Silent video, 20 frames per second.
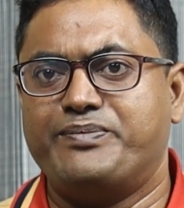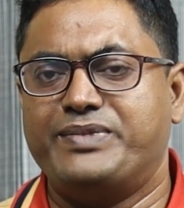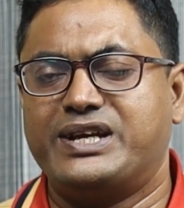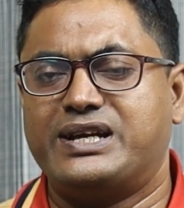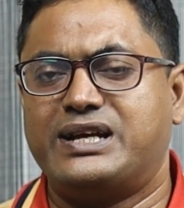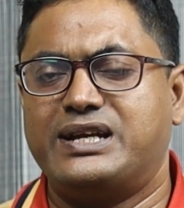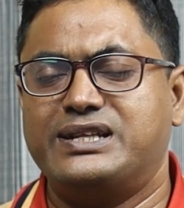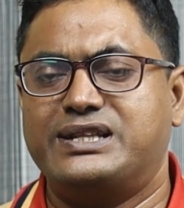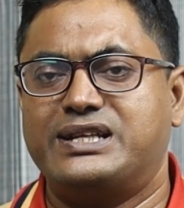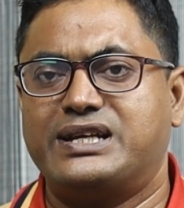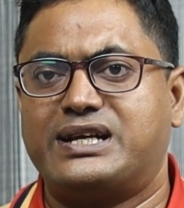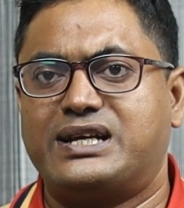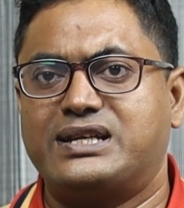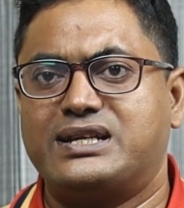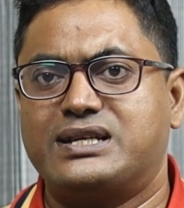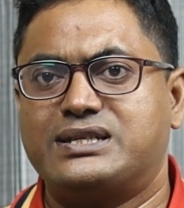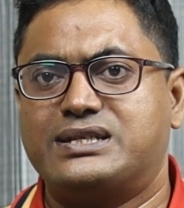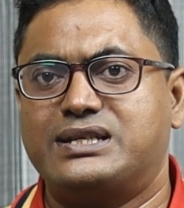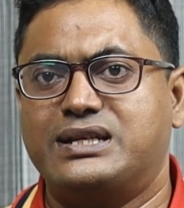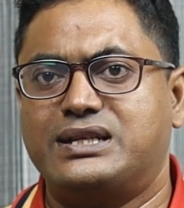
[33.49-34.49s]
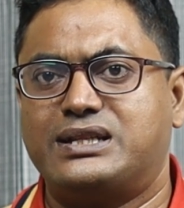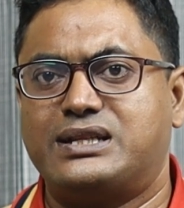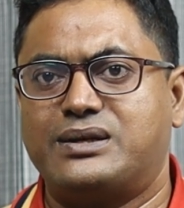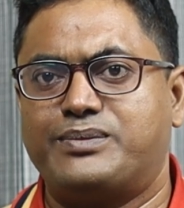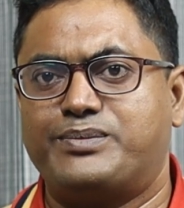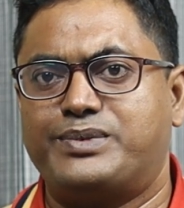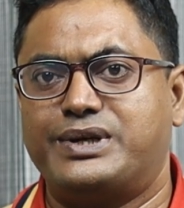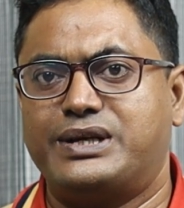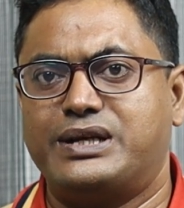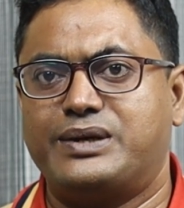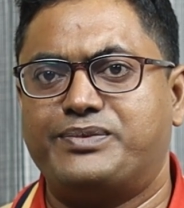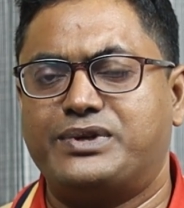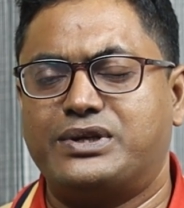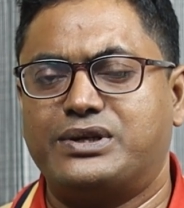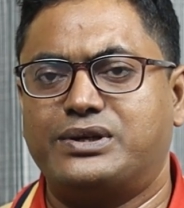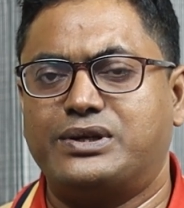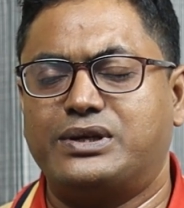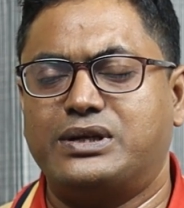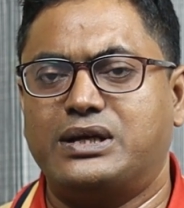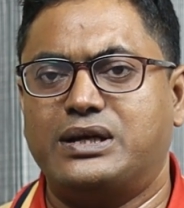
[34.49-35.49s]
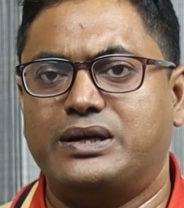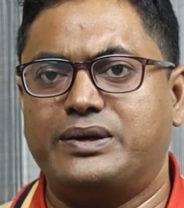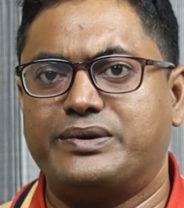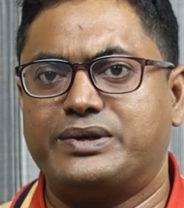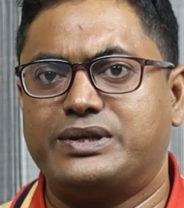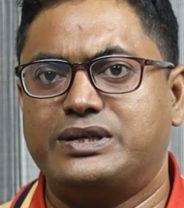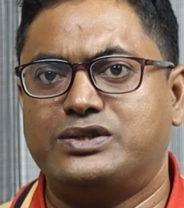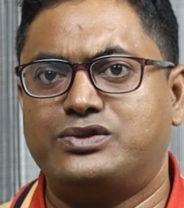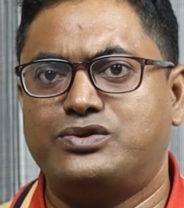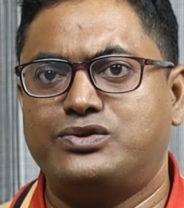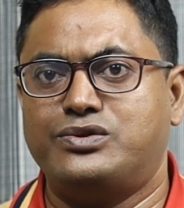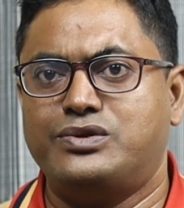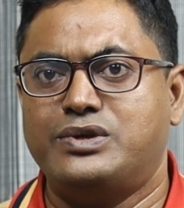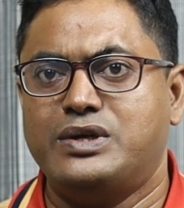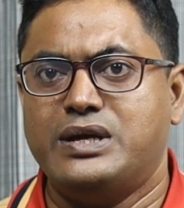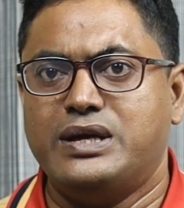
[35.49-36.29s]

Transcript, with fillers: বেকারিতে কাজ আছে তারপরে আপনার কিছু